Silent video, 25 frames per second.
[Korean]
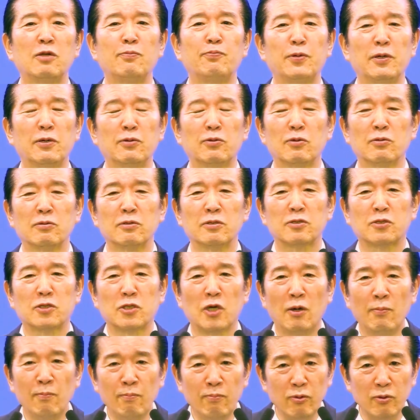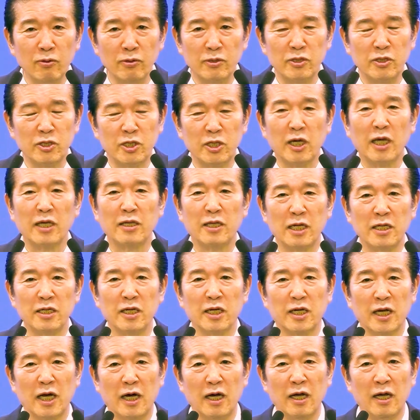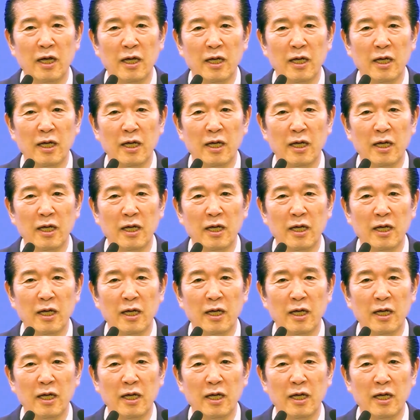펴도 전부 지게 되니까